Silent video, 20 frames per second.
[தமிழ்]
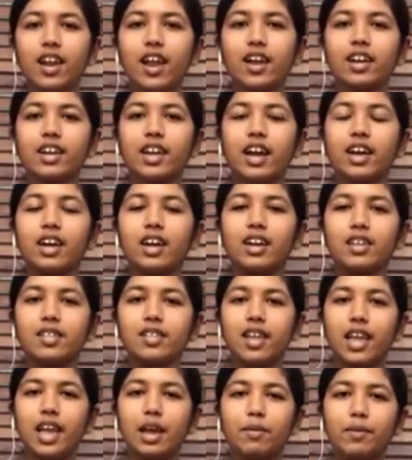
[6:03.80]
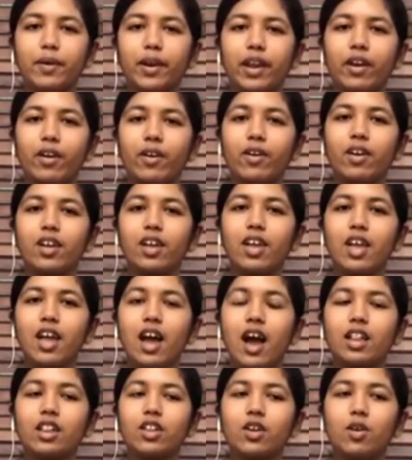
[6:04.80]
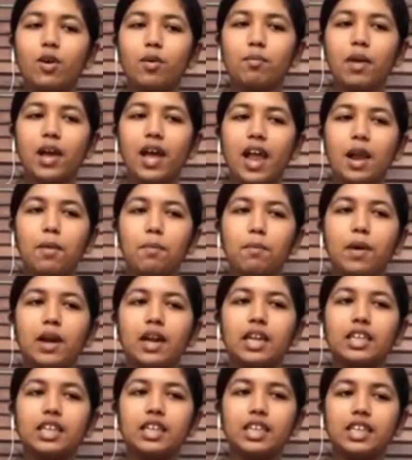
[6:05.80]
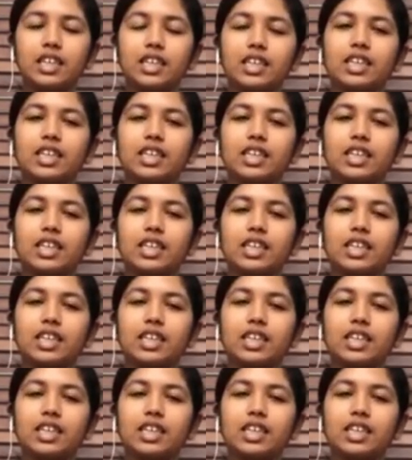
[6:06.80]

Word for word: எல்லாம் டக்குன்னு செய்ய முடியும் அது ரொம்ப ஹெல்ப் பண்ணிச்சு